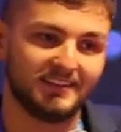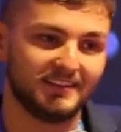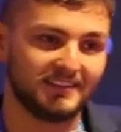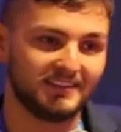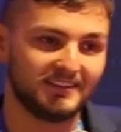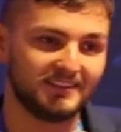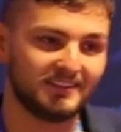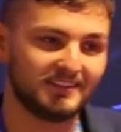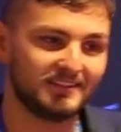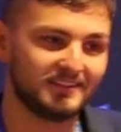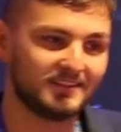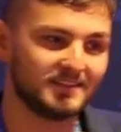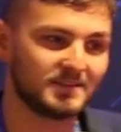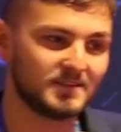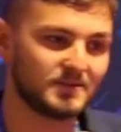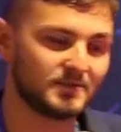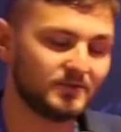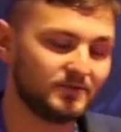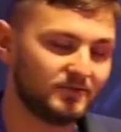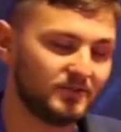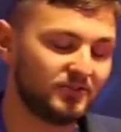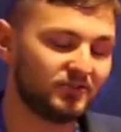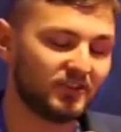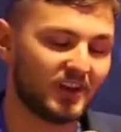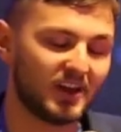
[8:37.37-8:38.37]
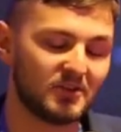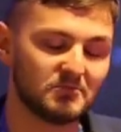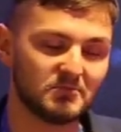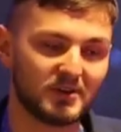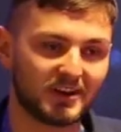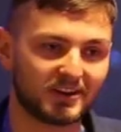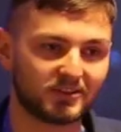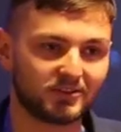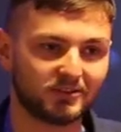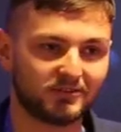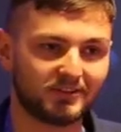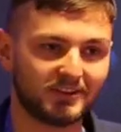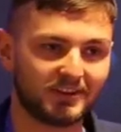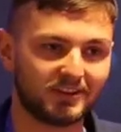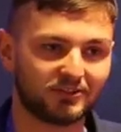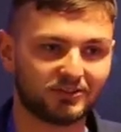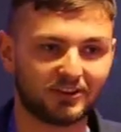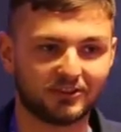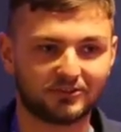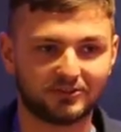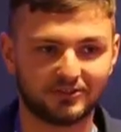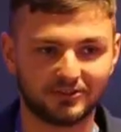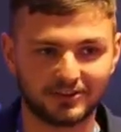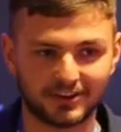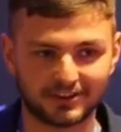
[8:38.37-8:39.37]
Y, widziałem bardzo wiele
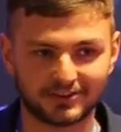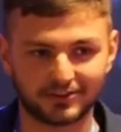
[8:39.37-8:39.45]
rzeczy i nie